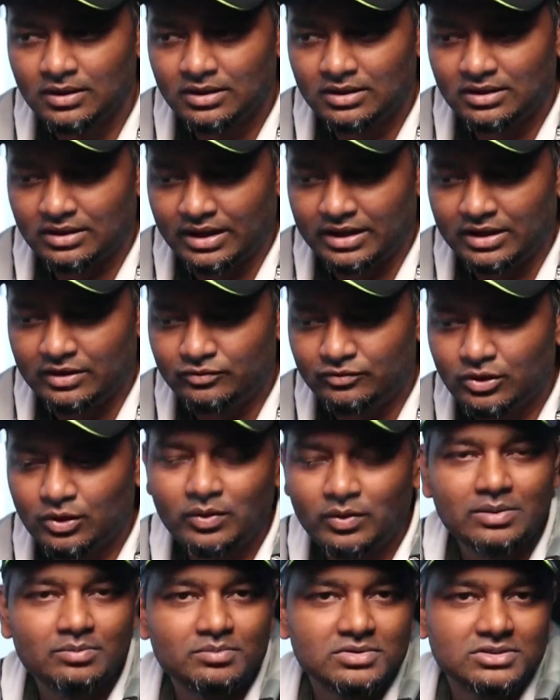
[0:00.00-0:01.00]
நான்
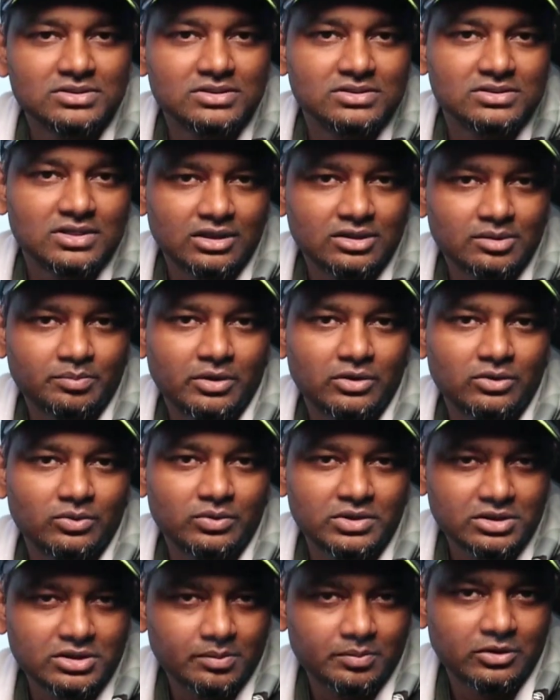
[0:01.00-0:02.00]
எவ்வளவோ என் பிஸ்னஸ்க்கு அது
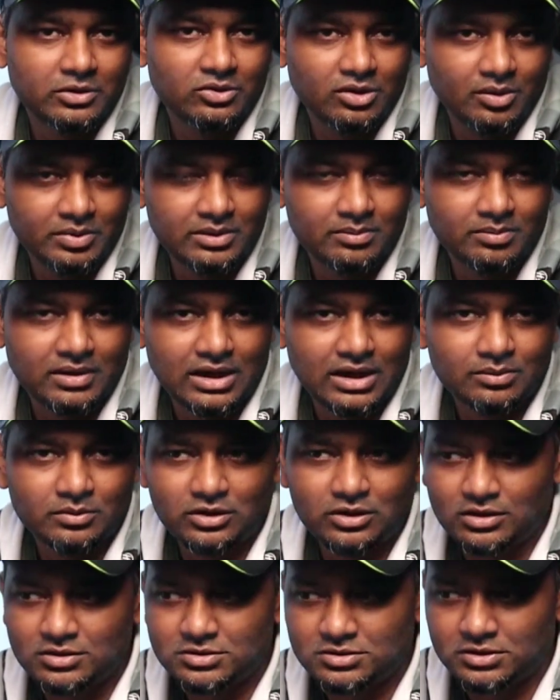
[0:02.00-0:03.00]
பண்ணும் இதை பண்ணும் அப்படின்னு பிளான்
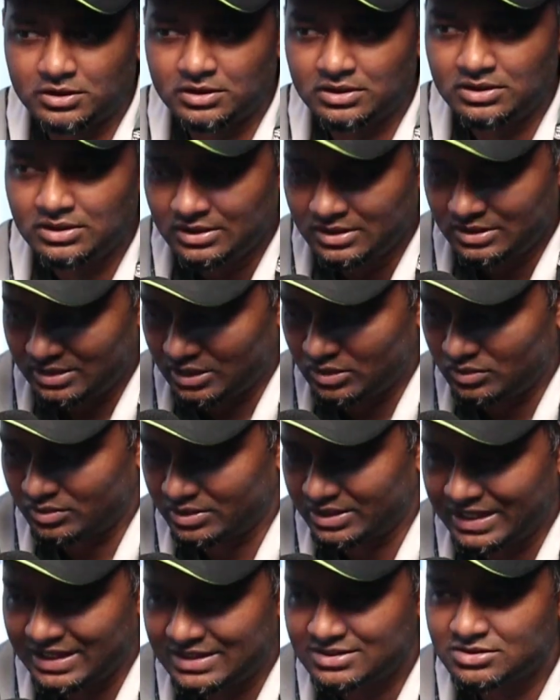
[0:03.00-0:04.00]
பண்ணாலும் சரி என்னோட
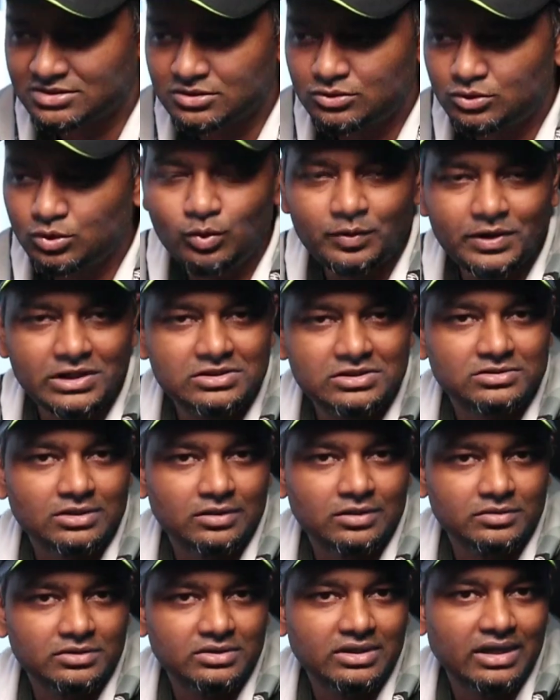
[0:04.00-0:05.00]
நெக்ஸ்ட் டூ வீக்ஸ்
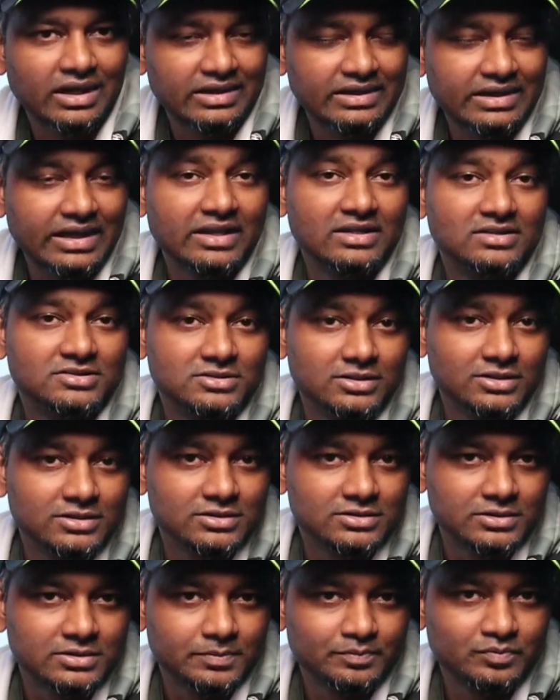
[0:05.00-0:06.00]
தான் வந்து ஐ டேக் இட்
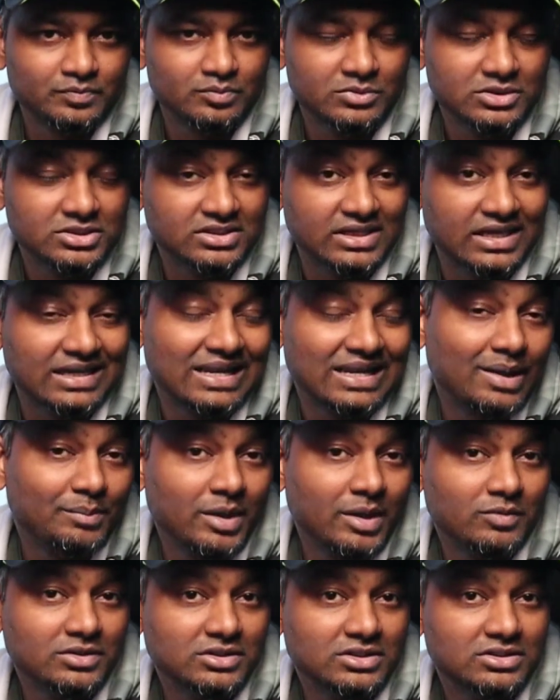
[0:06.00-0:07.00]
சீரியஸ்லி மிச்சது இது
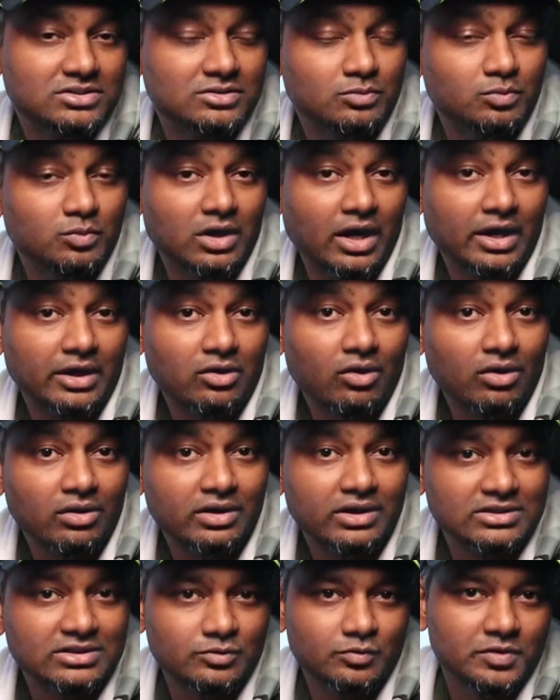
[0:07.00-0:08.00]
எல்லாமே வந்து இட்ஸ் ஐ கால்
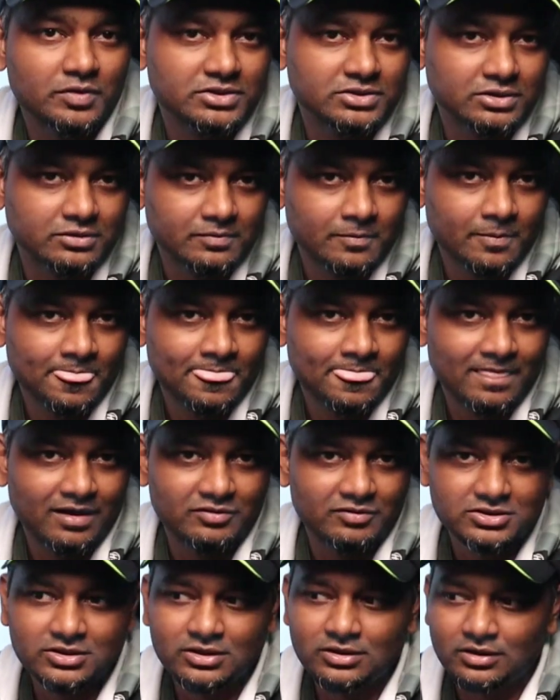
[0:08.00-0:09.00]
இட் அஸ் விஷன்
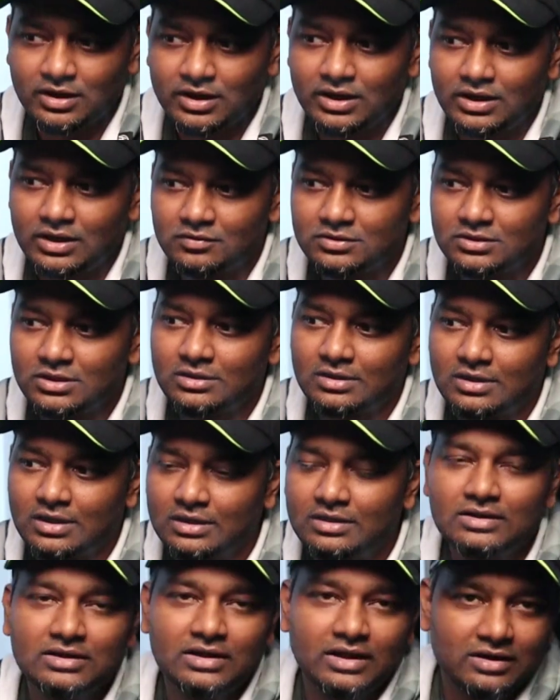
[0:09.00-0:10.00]
விஷயம்னா எனக்கு வந்து அது
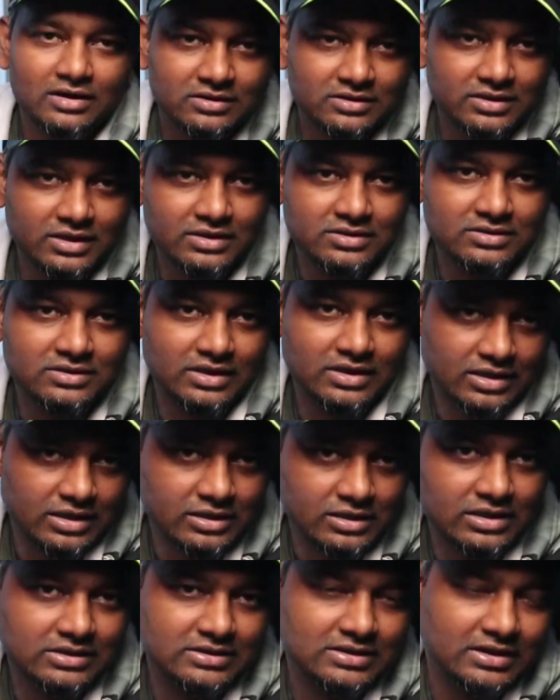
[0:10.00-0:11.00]
கண்ணுக்கு நேராக தெரியுது என்
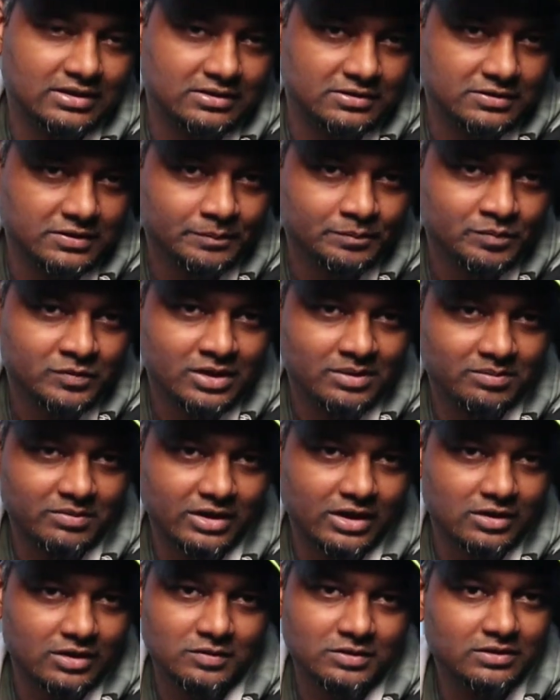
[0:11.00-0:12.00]
கண்ணில் தெரியுது
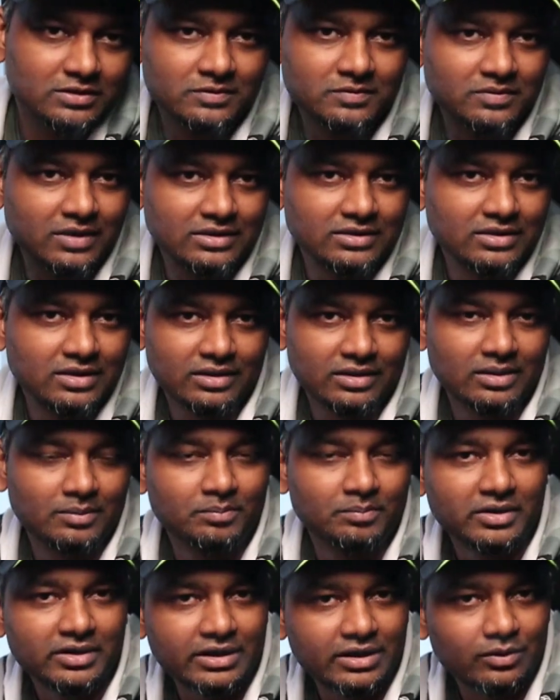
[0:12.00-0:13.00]
பட் அது வந்து அதுக்காக
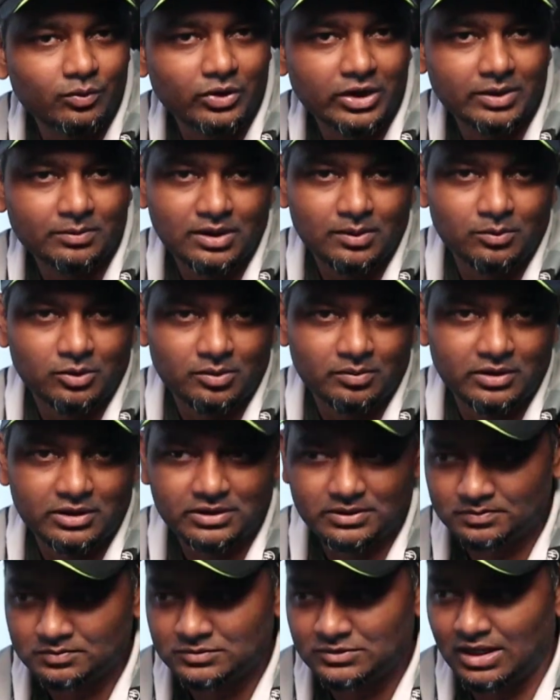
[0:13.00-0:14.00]
நான் பெரிய உழைப்பெலாம் போட
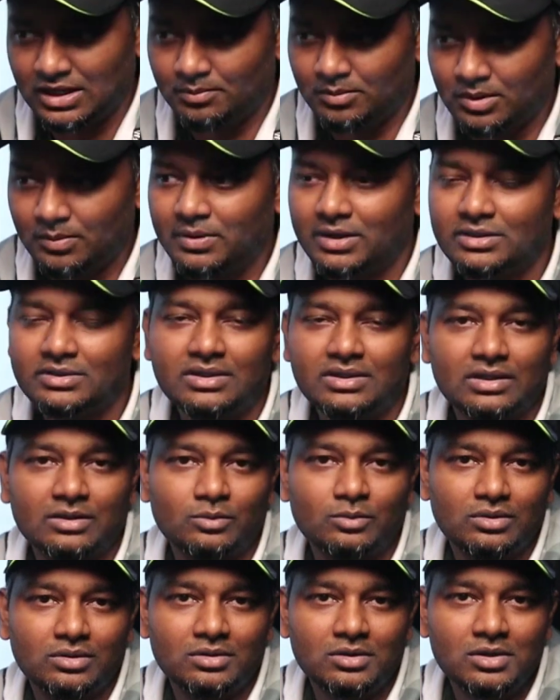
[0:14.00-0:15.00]
மாட்டேன் அப்பப்போ அதுக்கான
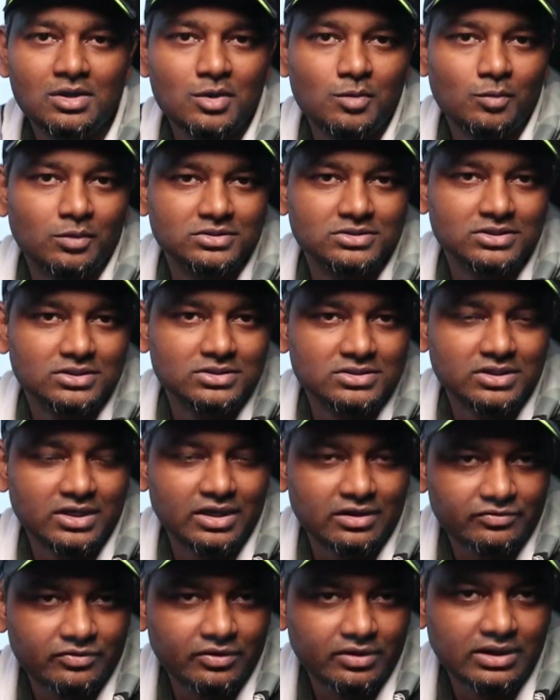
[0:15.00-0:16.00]
ஒரு ஒரு சின்ன சின்ன
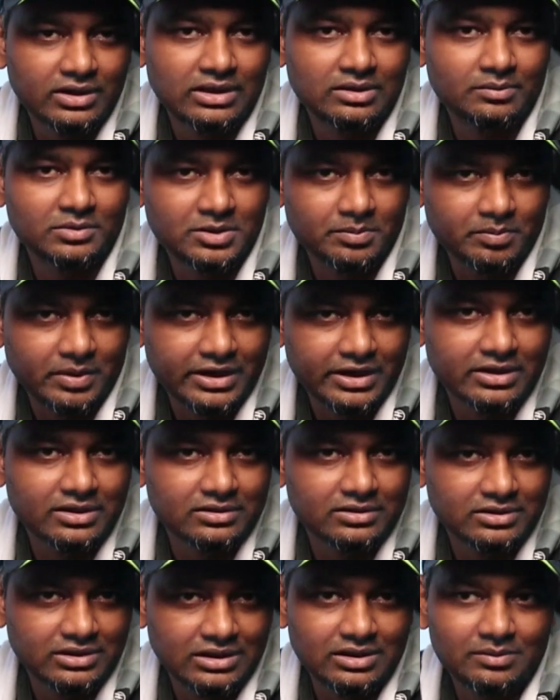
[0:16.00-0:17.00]
எஃபர்ட் அதை பற்றி
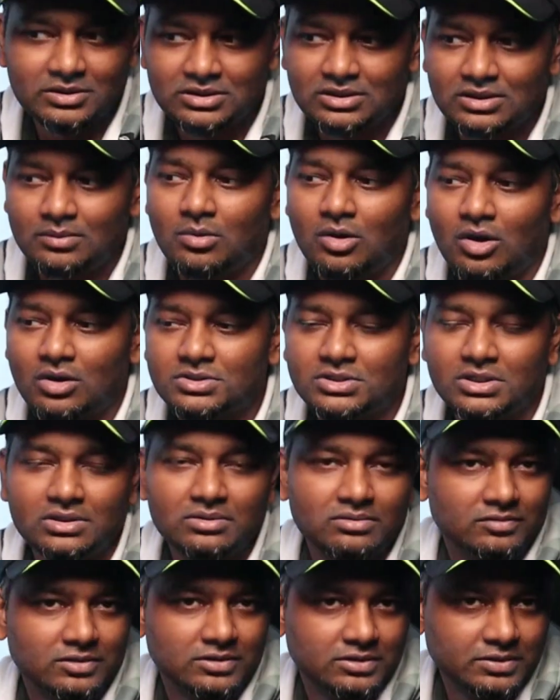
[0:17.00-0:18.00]
படிக்கிறது நீங்கள் பார்த்தீங்கன்னா பிளாக் செயின்
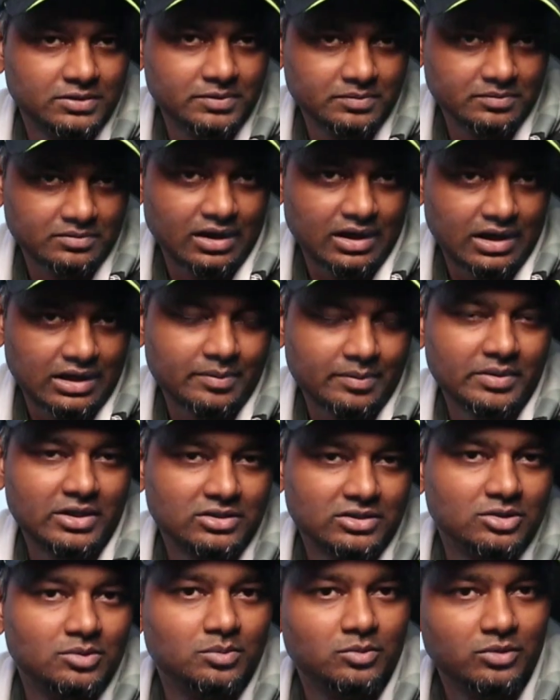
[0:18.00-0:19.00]
வந்து
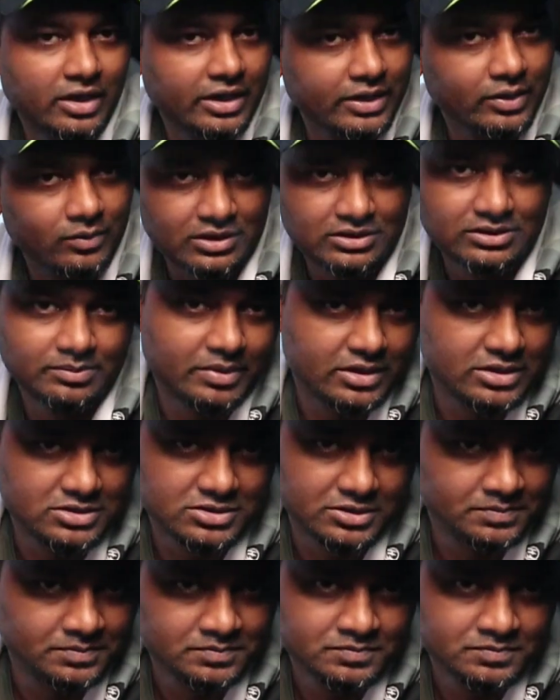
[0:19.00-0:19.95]
ஆரம்பிக்கிறதுக்கு முன்னாடி உட்காந்து படித்தேன்